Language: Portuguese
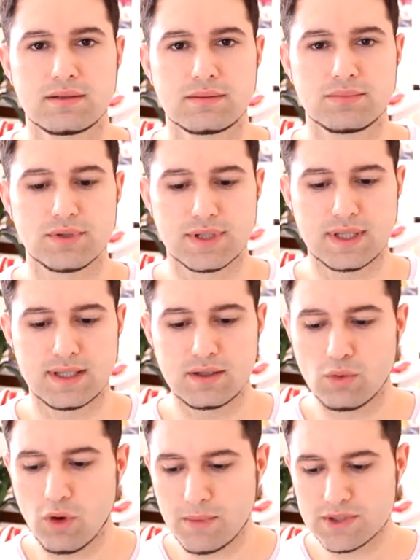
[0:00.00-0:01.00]
Porque
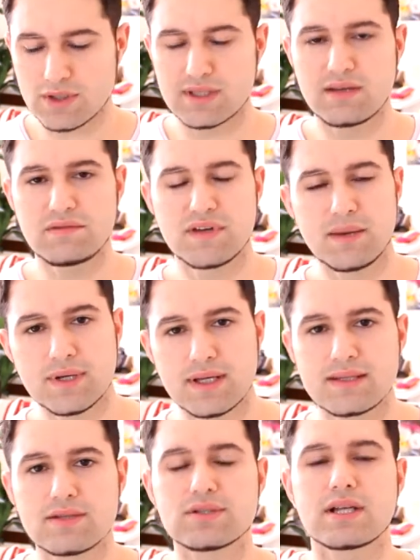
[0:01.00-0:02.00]
o homem só tem fé
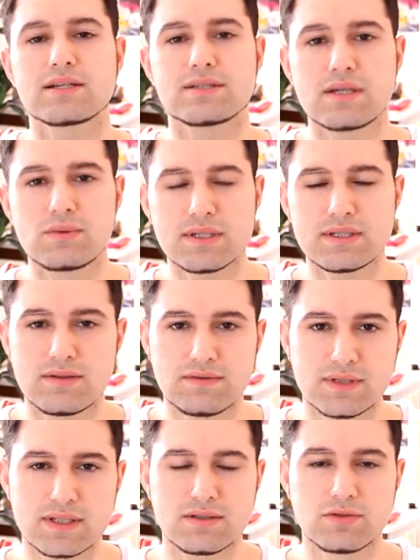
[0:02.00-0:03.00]
porque Deus elegeu antes da
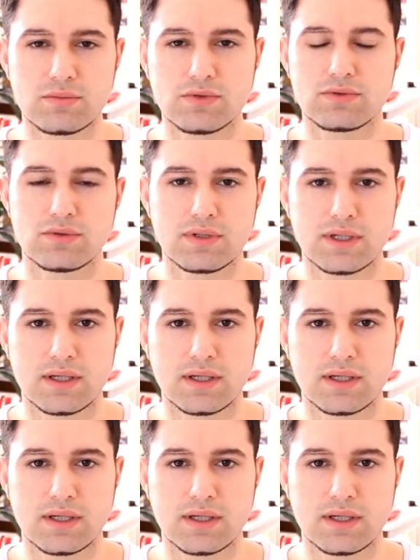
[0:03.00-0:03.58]
fundação do mundo.